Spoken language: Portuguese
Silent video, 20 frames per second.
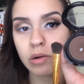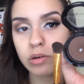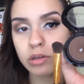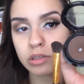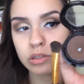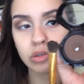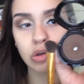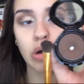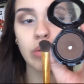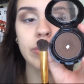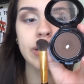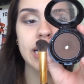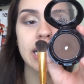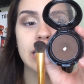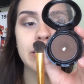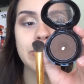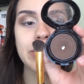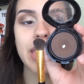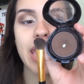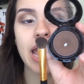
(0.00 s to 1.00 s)
com a sombra
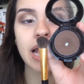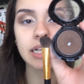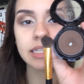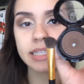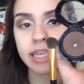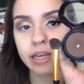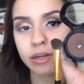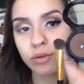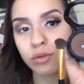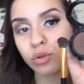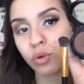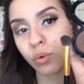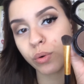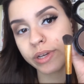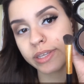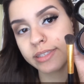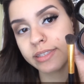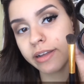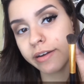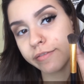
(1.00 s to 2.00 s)

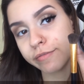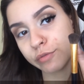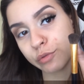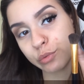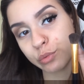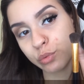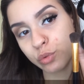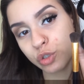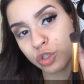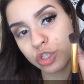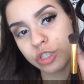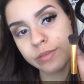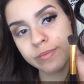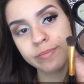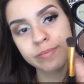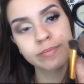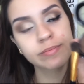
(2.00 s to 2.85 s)
MA02 da Vult,